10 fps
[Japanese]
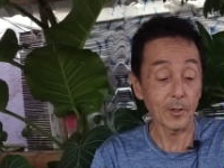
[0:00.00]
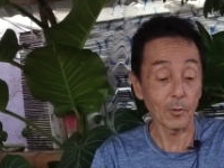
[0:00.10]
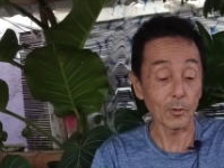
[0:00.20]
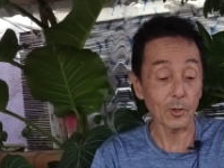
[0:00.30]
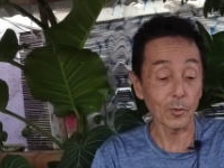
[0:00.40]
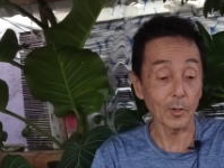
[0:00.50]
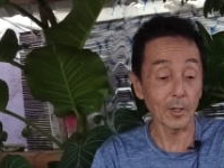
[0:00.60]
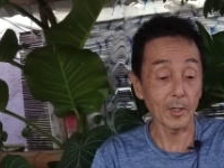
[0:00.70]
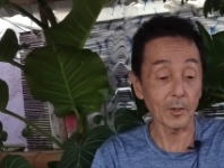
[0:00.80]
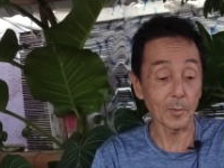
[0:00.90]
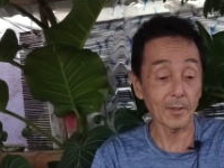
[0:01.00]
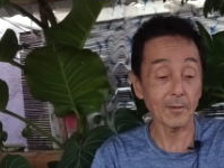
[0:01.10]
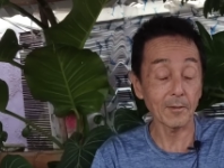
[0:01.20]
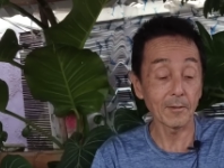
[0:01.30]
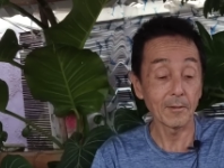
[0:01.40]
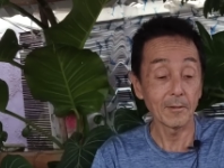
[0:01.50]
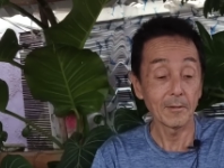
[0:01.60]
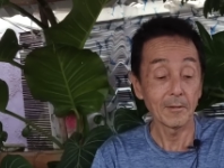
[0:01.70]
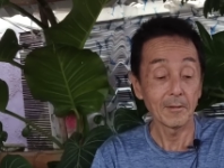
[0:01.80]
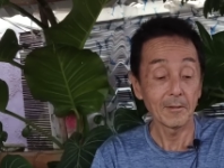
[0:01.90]
よろしくお願いしま
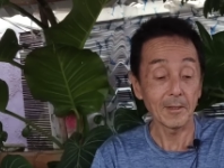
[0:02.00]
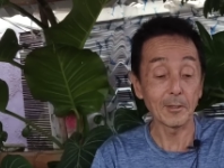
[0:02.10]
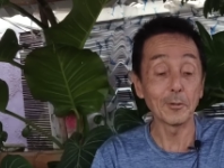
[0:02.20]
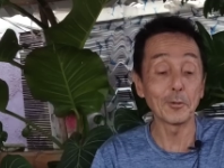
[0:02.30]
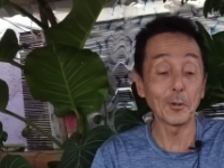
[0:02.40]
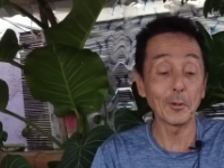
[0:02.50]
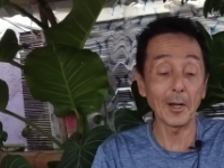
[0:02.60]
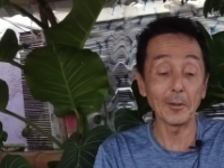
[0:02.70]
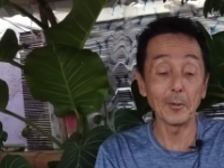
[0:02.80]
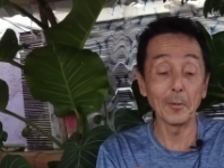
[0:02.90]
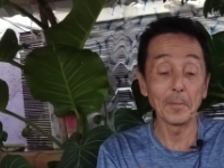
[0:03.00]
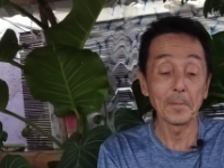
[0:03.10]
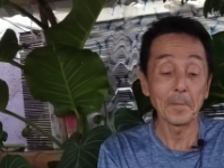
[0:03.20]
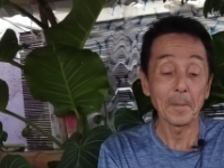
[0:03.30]
す。っていうと、あの、